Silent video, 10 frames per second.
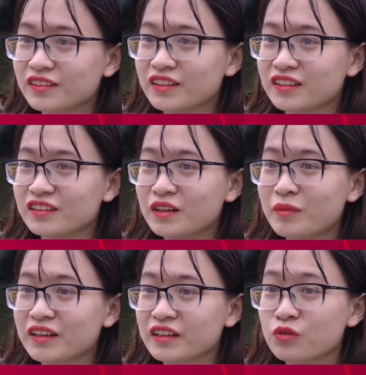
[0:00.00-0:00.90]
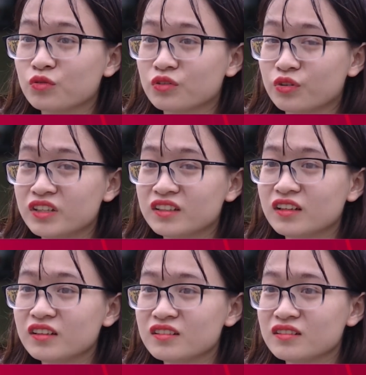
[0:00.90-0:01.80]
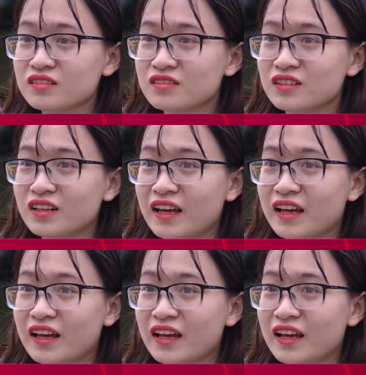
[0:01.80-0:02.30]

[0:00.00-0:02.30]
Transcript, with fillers: thì các bạn đều có nhận thức rất